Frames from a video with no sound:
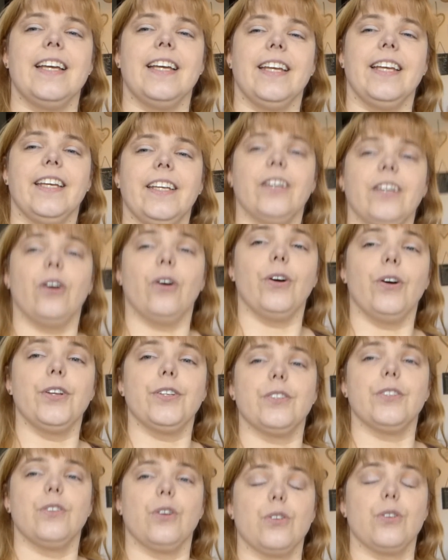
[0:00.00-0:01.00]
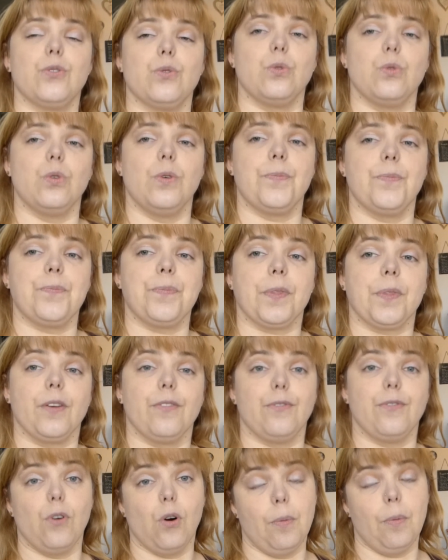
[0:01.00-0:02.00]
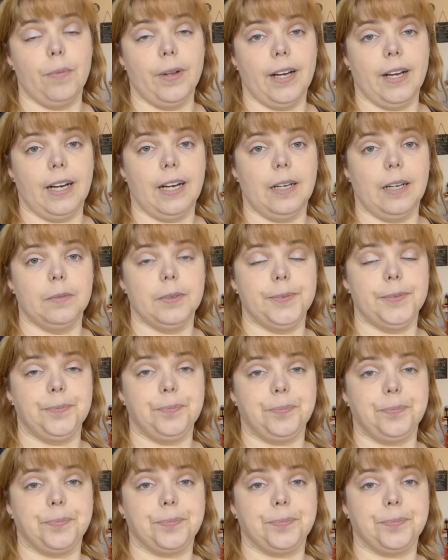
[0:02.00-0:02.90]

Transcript: ich heute noch so vor mir habe.